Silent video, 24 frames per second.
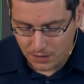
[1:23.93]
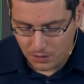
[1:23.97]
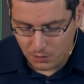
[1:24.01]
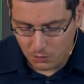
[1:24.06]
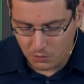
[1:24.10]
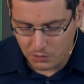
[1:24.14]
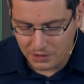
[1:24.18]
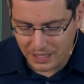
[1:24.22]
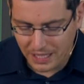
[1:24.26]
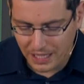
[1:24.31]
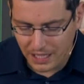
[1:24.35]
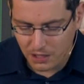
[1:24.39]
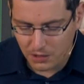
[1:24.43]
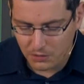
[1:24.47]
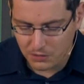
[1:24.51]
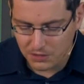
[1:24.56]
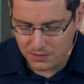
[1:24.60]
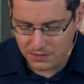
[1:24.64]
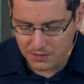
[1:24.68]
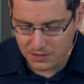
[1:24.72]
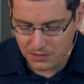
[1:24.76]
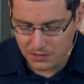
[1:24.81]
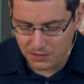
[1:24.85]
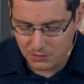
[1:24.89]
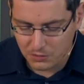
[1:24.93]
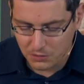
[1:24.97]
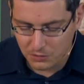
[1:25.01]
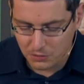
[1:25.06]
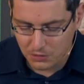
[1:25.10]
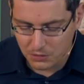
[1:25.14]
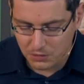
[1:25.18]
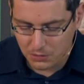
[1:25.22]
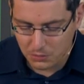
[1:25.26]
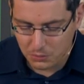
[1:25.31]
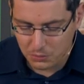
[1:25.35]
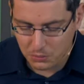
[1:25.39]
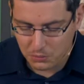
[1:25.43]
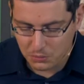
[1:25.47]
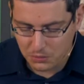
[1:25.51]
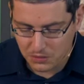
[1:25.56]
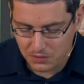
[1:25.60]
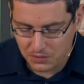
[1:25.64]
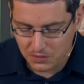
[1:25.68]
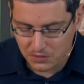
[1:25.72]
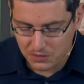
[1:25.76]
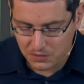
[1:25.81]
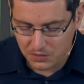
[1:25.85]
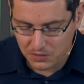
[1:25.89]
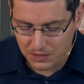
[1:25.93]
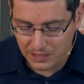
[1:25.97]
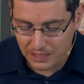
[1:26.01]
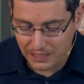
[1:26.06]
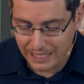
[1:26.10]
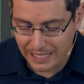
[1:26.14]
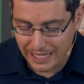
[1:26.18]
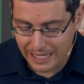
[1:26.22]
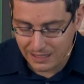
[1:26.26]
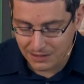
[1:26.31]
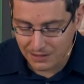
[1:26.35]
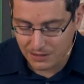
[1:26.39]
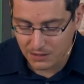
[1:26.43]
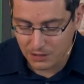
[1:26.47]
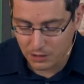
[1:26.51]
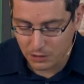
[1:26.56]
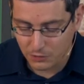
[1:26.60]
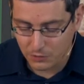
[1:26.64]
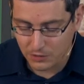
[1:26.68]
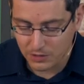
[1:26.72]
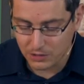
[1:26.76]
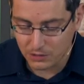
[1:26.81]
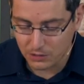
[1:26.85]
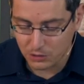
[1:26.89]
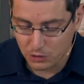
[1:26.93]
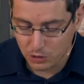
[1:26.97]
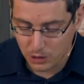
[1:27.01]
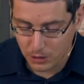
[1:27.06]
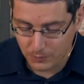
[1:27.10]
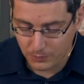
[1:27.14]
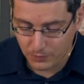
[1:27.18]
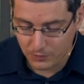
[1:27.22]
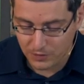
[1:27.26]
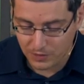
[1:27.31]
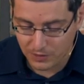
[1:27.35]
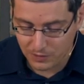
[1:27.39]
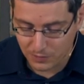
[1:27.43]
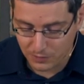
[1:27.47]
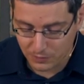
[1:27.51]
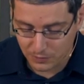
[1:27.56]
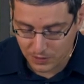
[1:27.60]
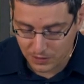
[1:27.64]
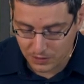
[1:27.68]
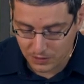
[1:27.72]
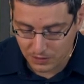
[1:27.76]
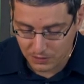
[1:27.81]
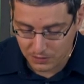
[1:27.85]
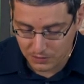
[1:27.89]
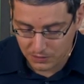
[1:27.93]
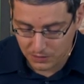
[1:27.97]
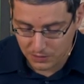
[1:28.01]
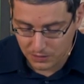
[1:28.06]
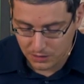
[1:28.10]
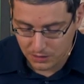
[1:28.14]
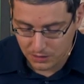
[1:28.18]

Und Aaron und seine Söhne stützten ihre Hände auf den Kopf des Witters